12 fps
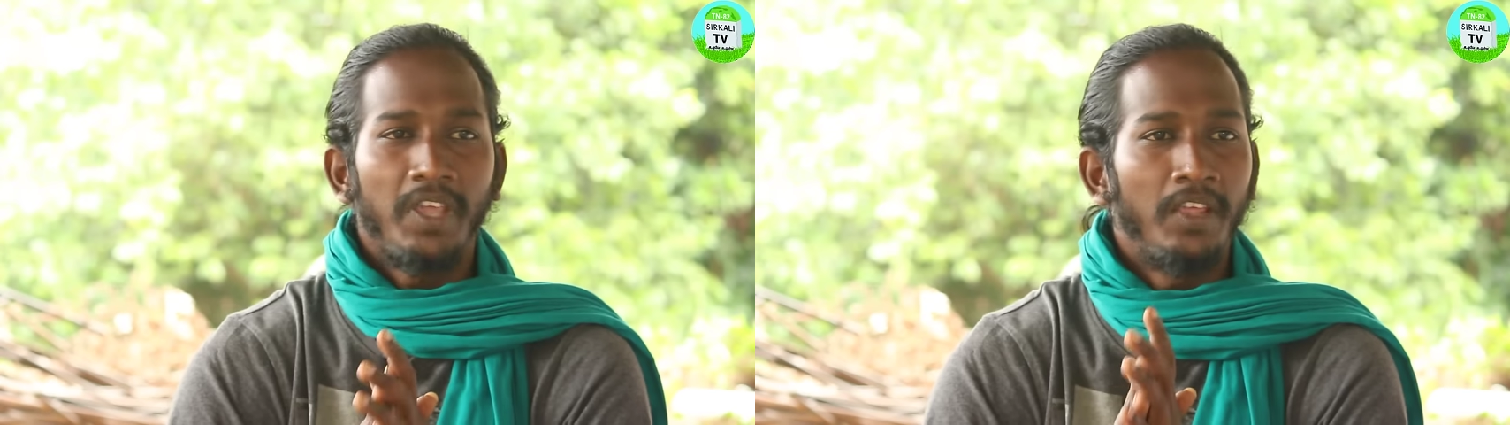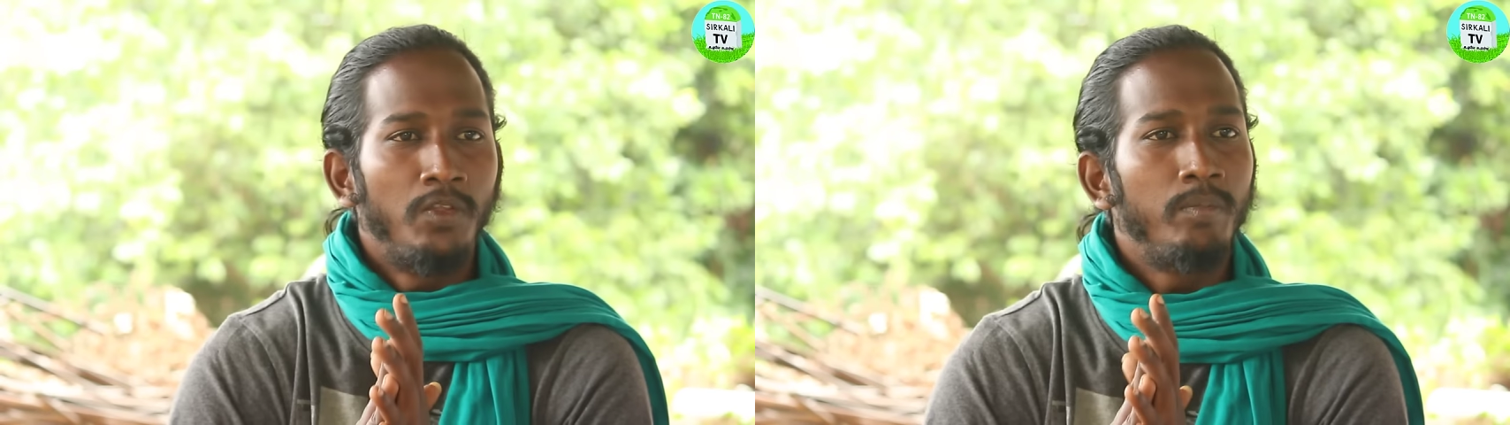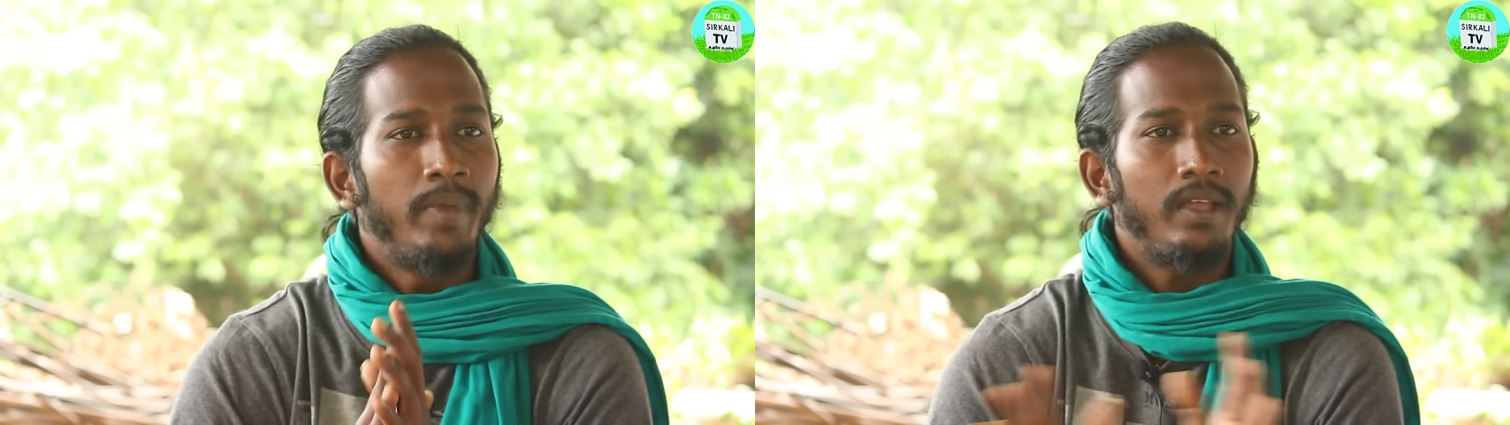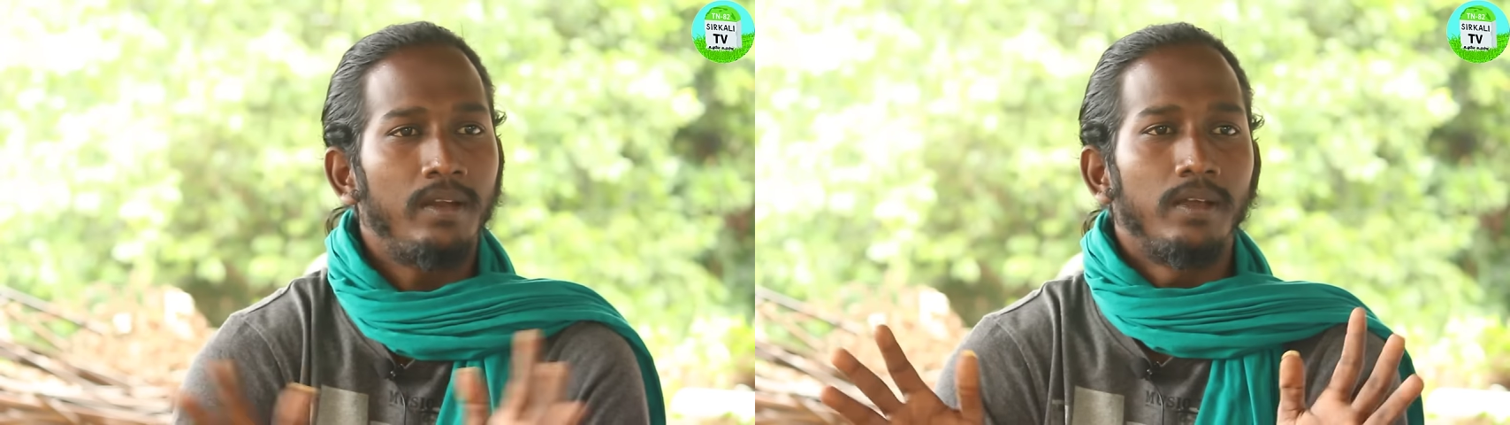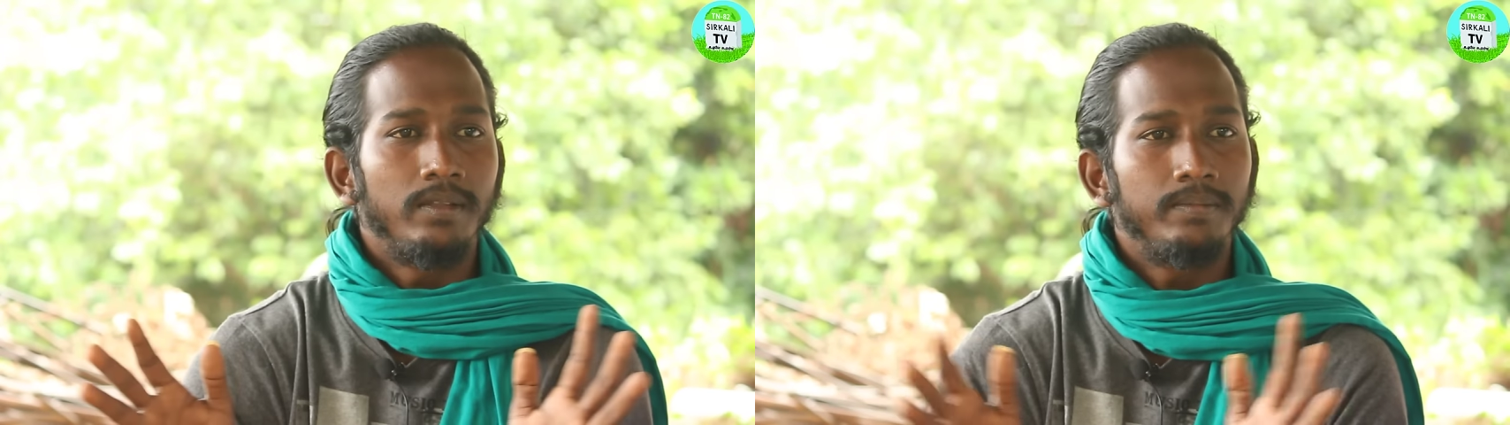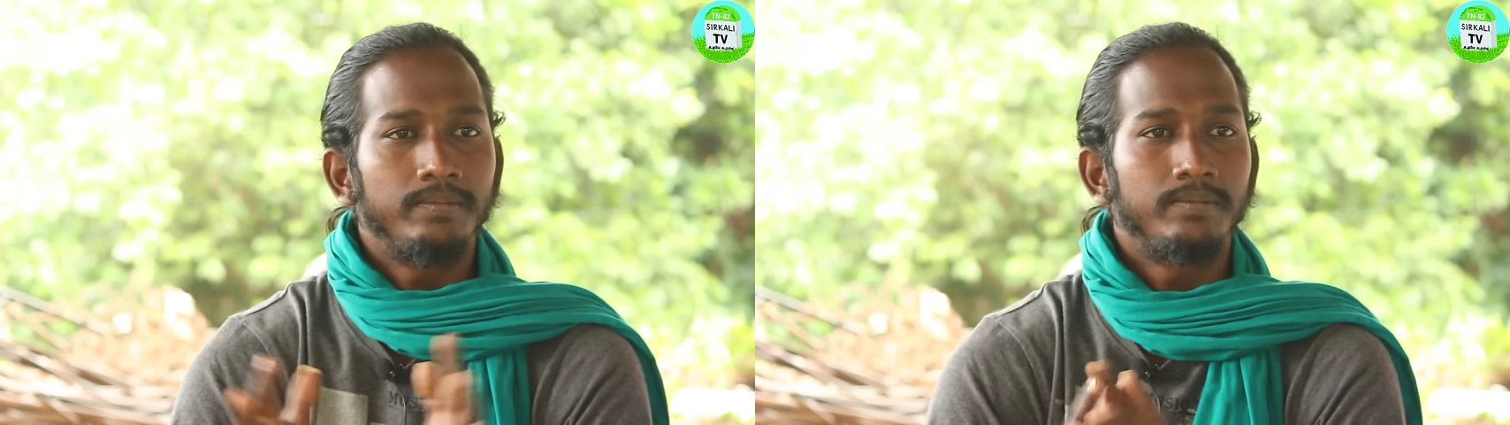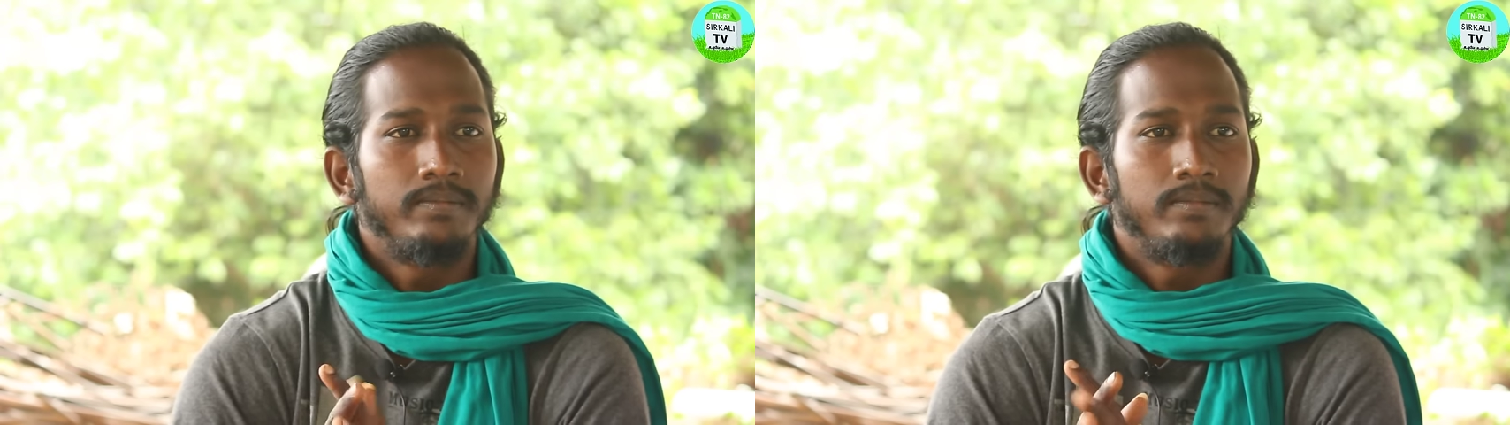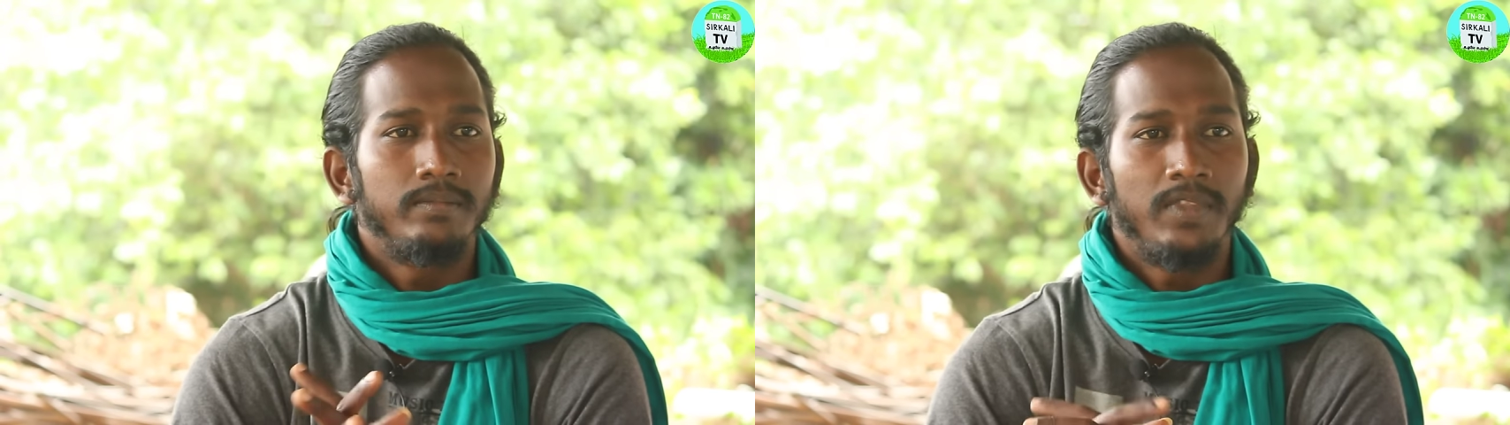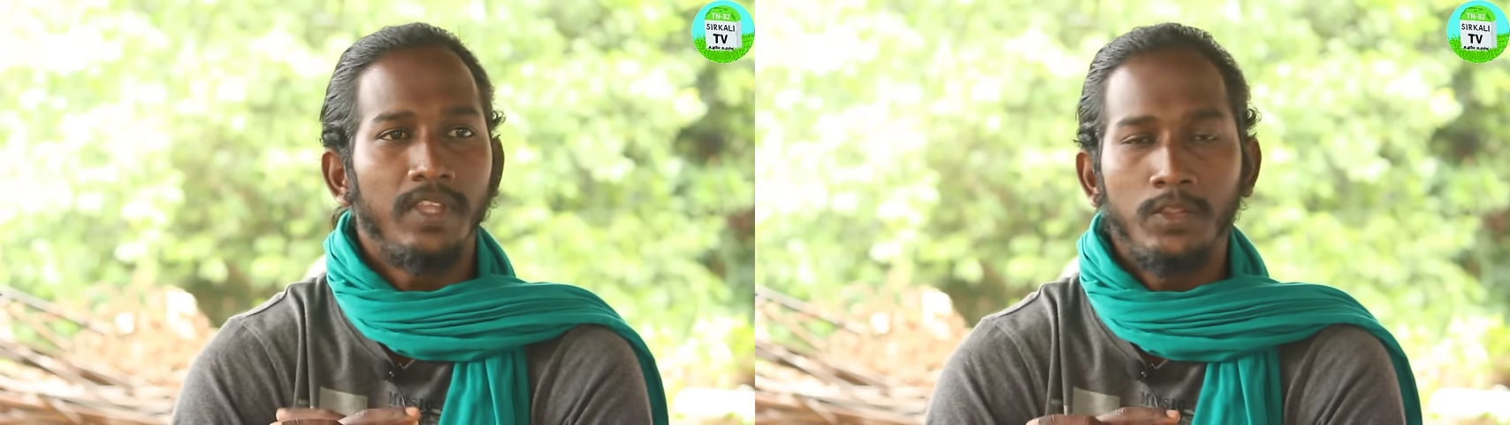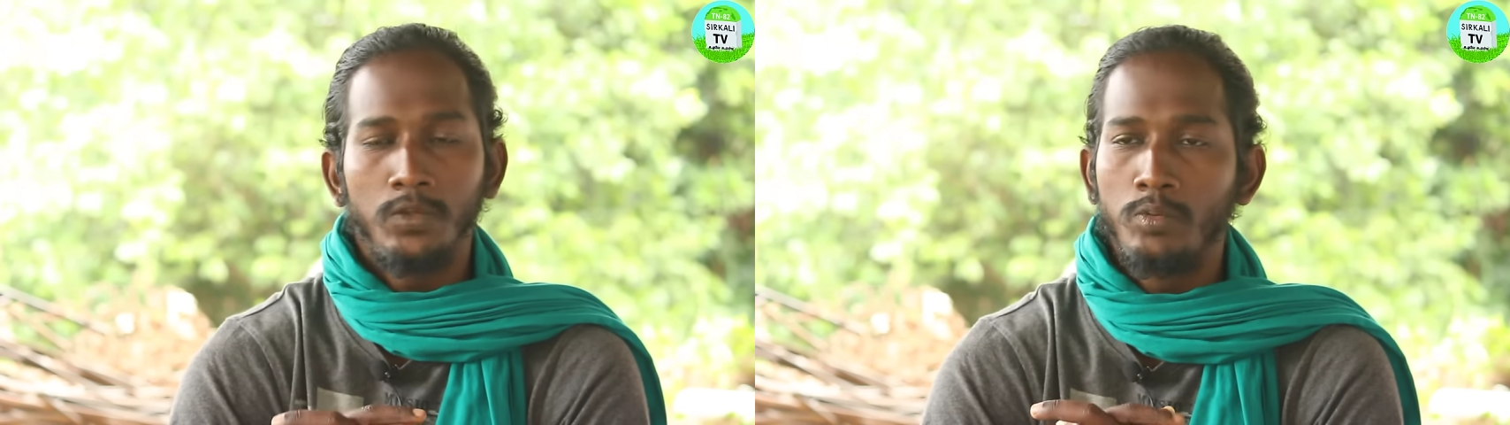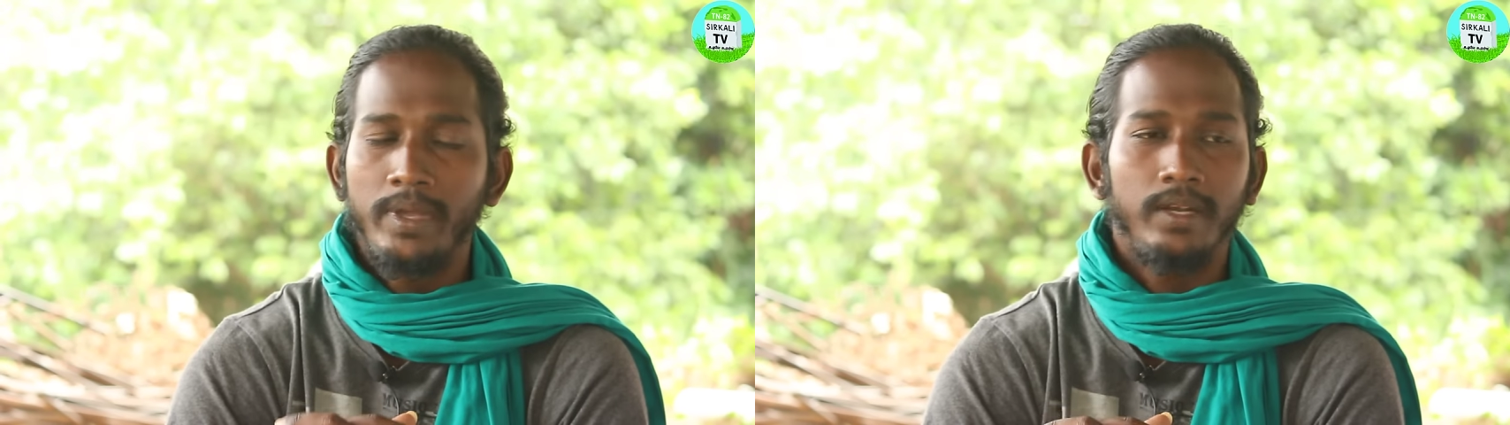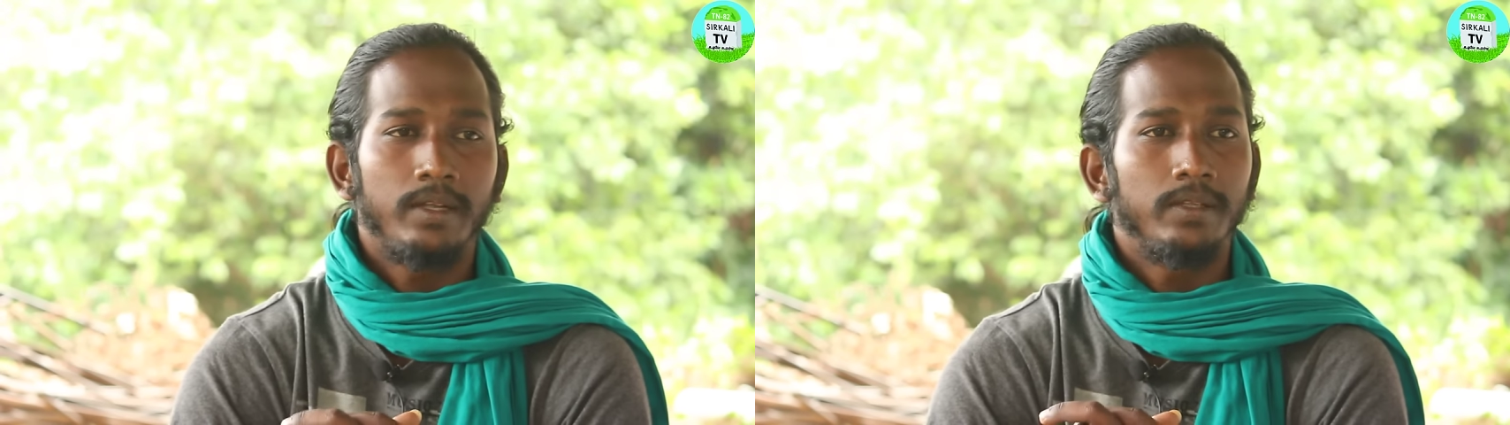எதுவுமே இருக்காது
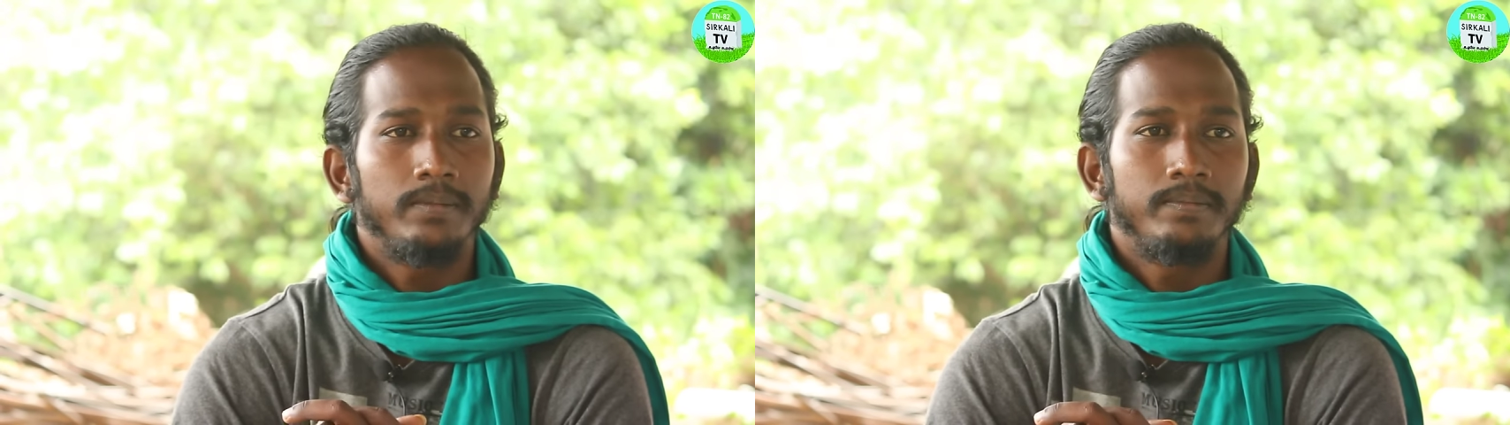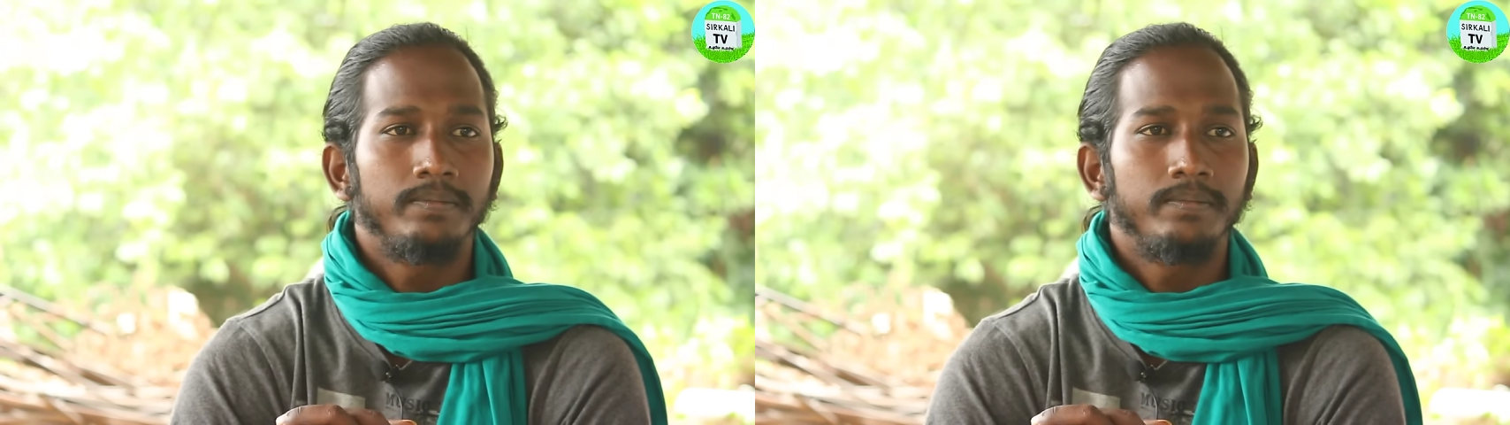எதுவுமே இருக்காது